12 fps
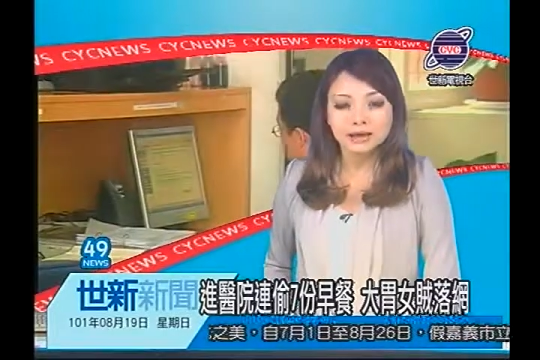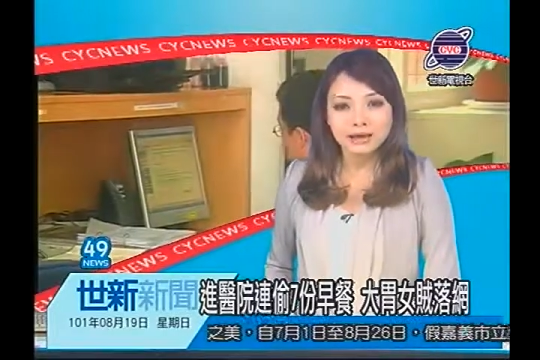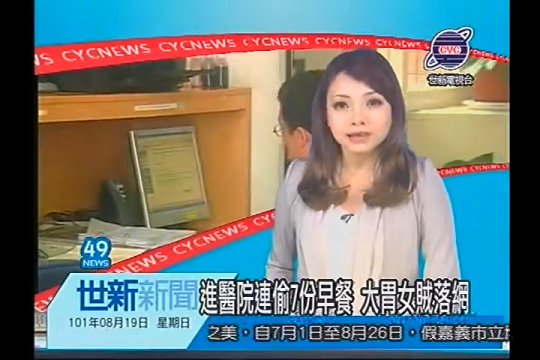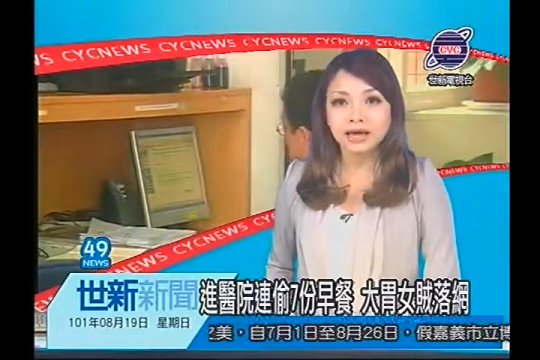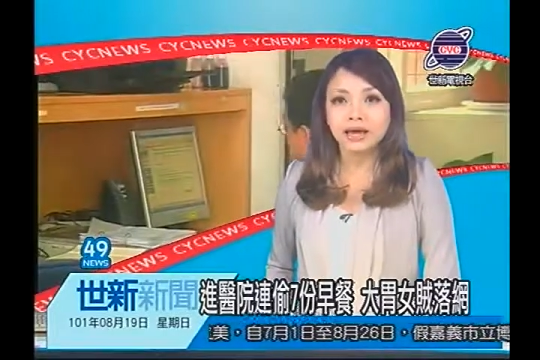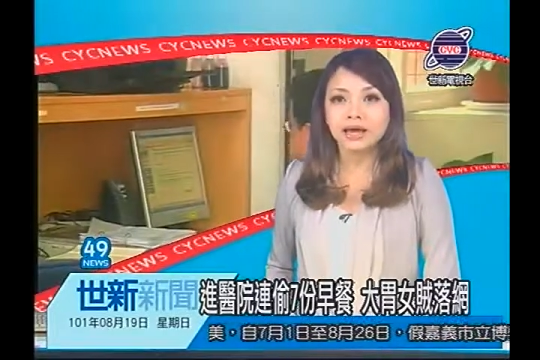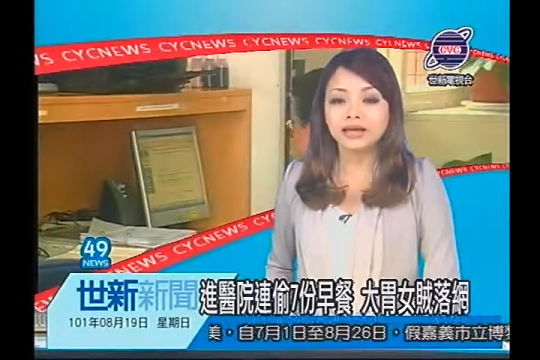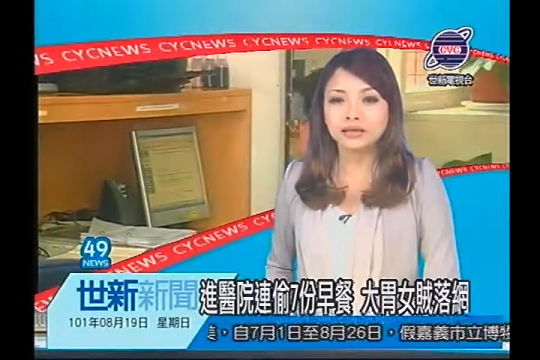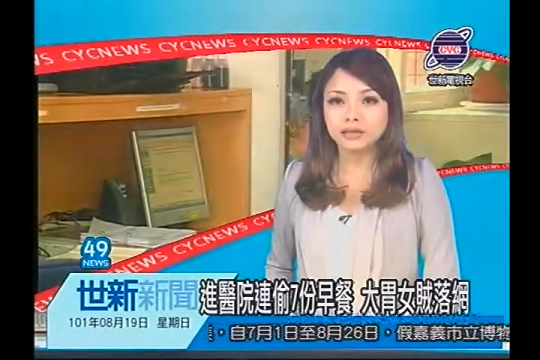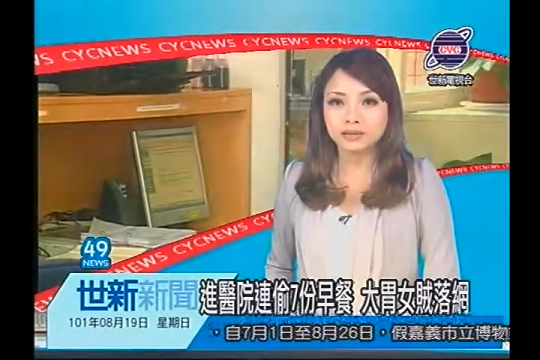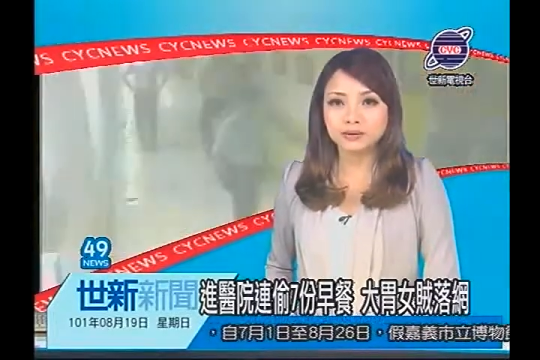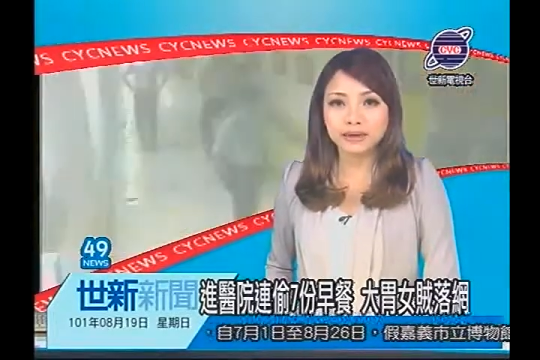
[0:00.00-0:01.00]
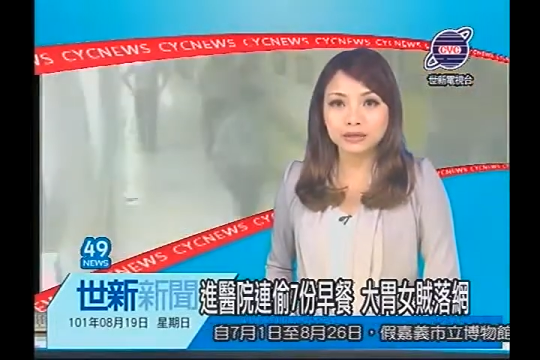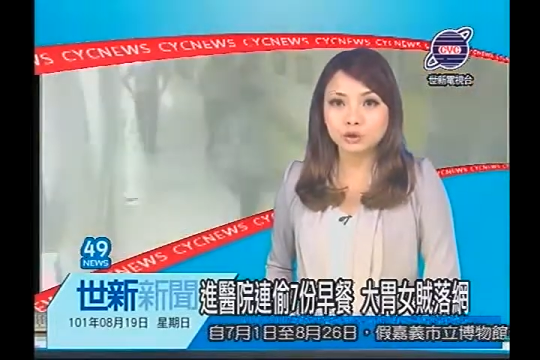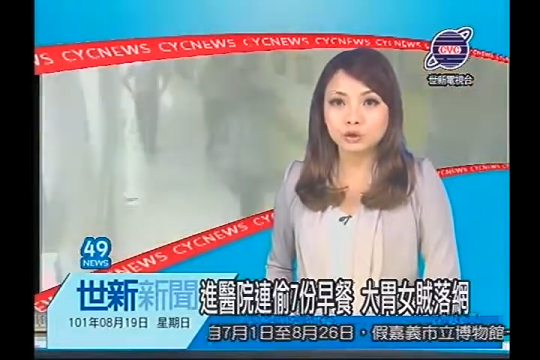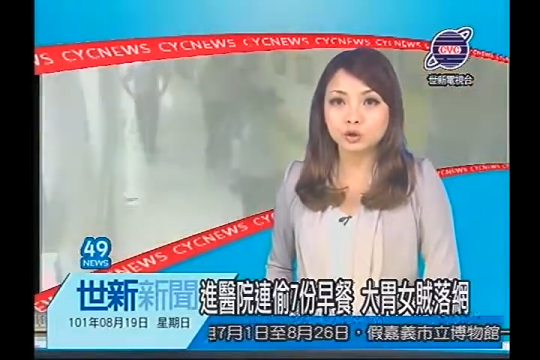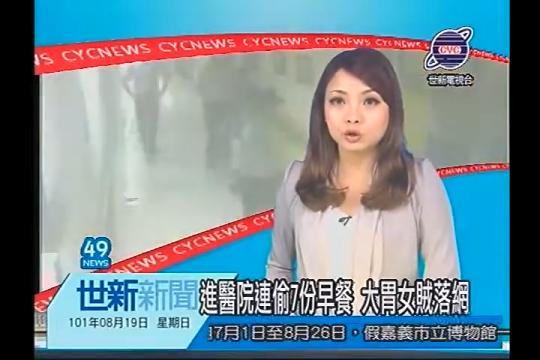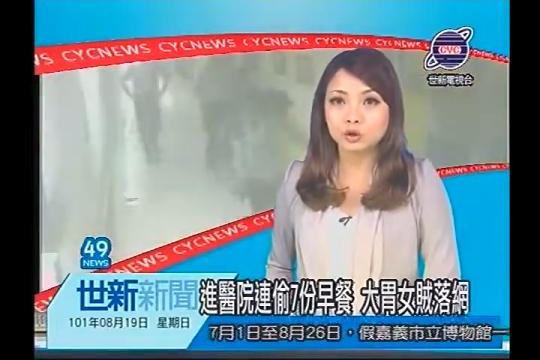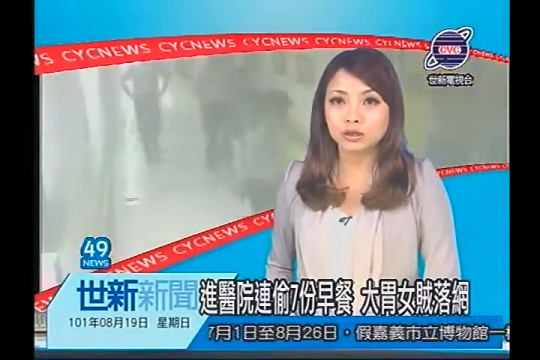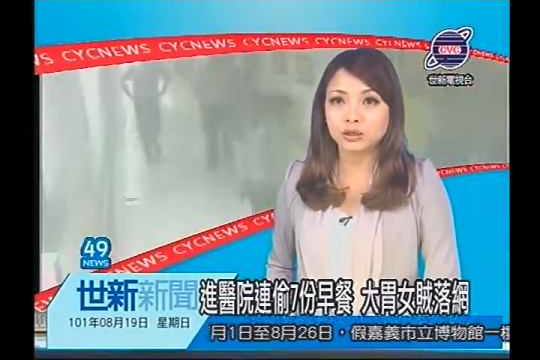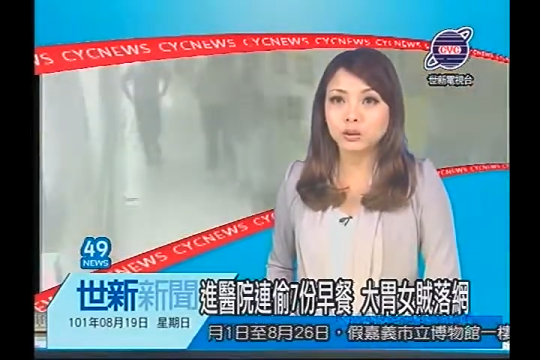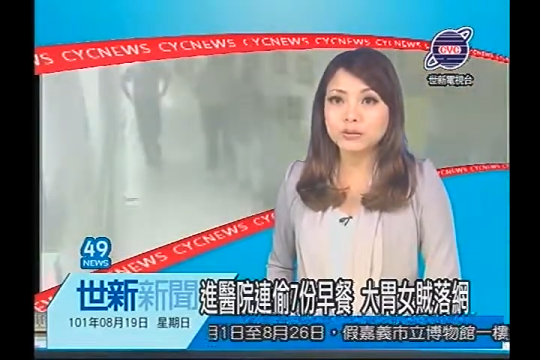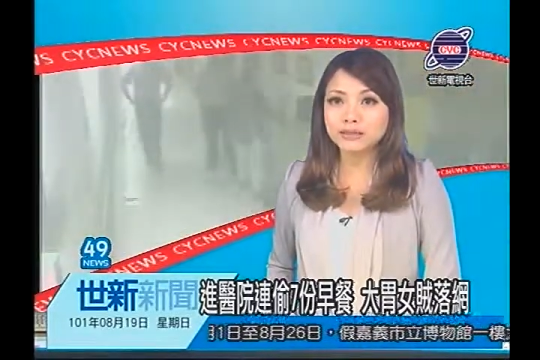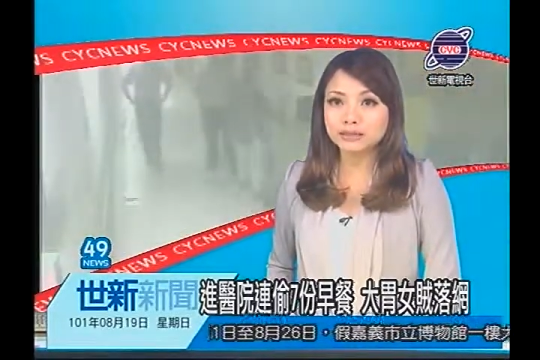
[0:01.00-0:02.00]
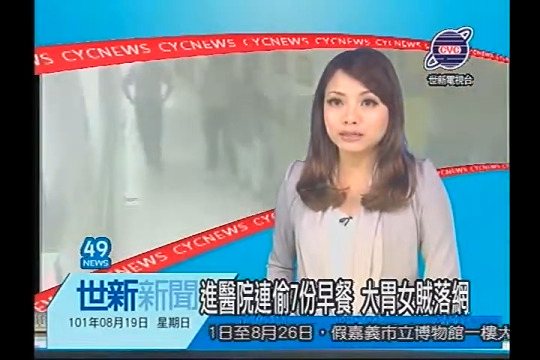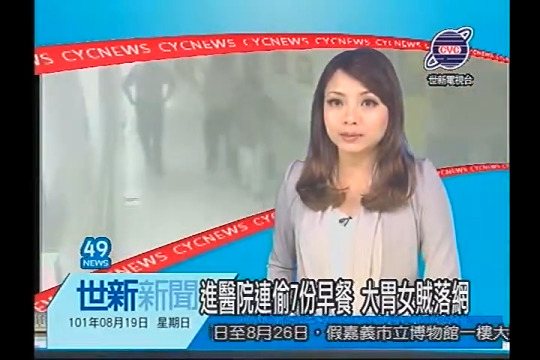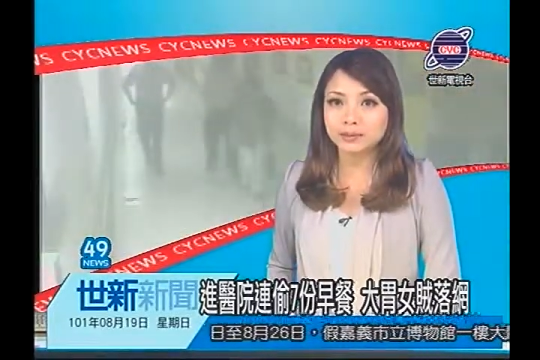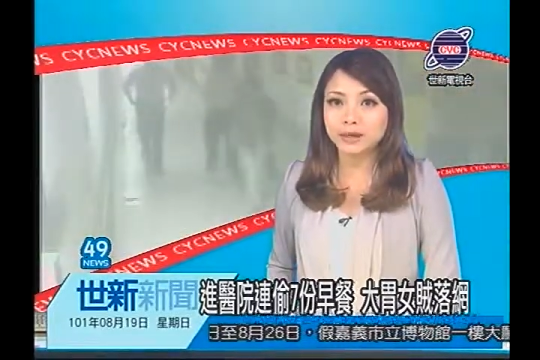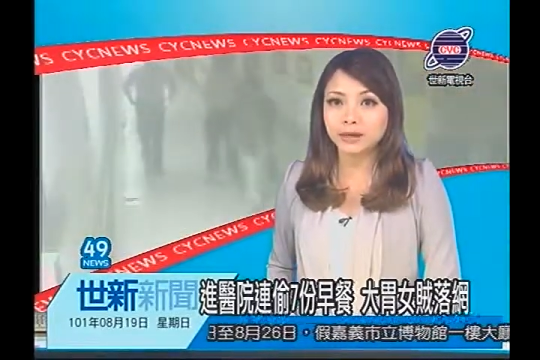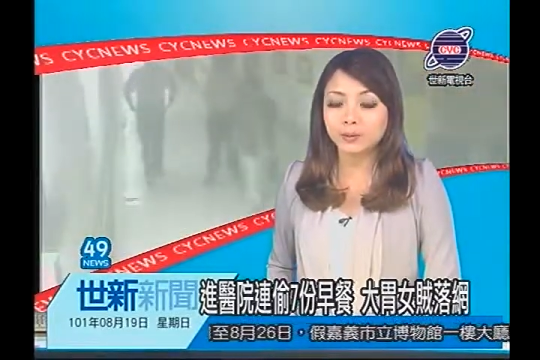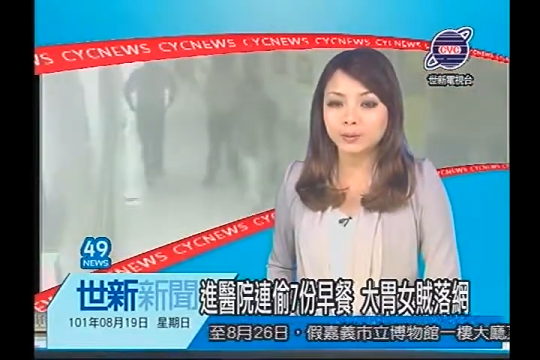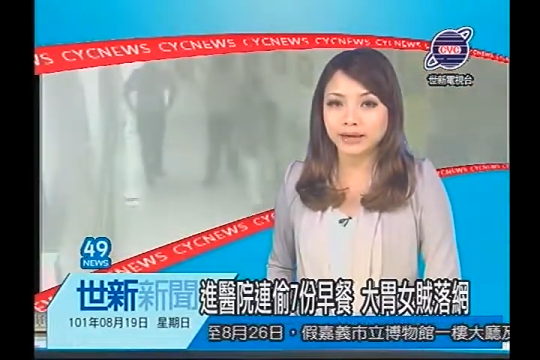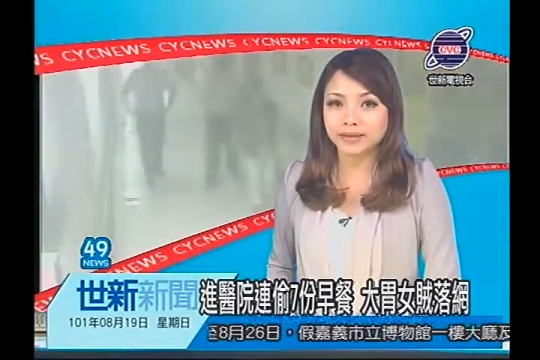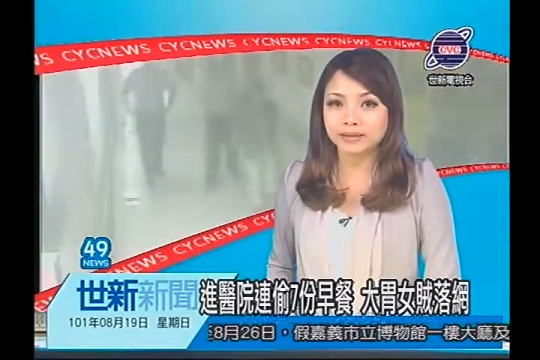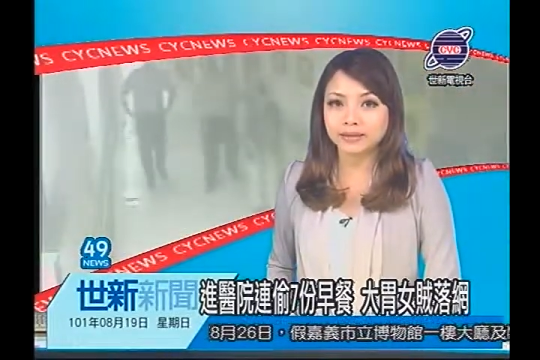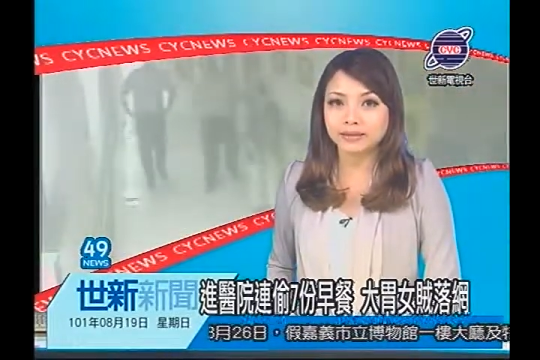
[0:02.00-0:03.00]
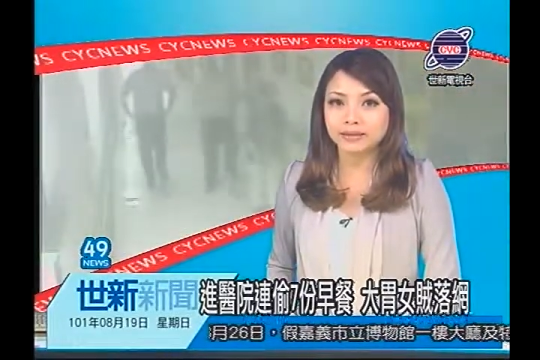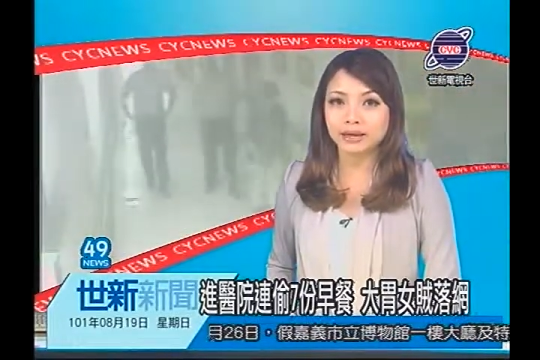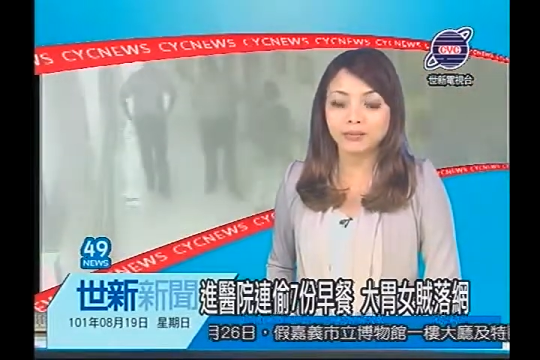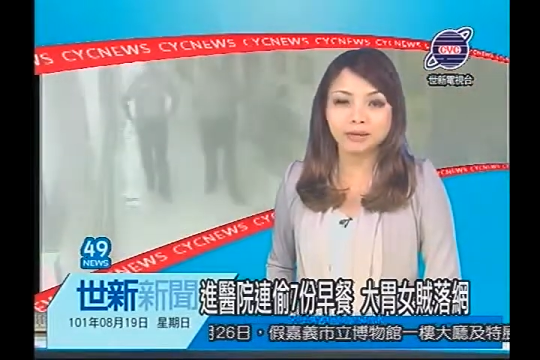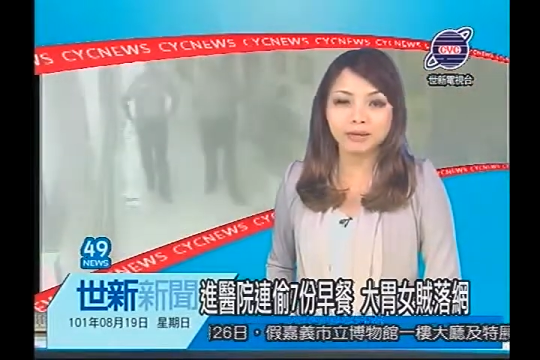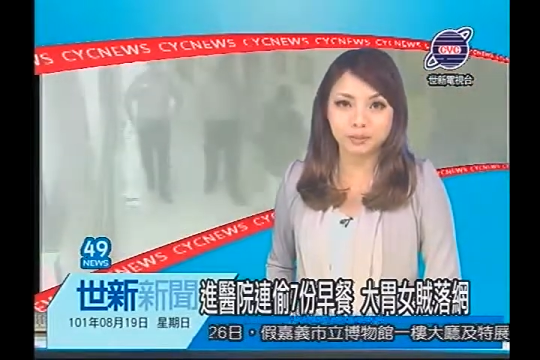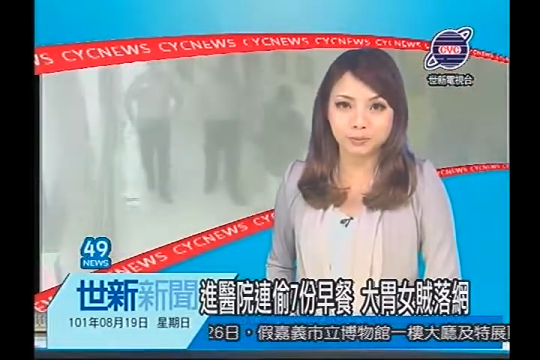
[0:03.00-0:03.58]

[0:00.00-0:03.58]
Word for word: 竟然是煞手将伊当做是免费的餐点来食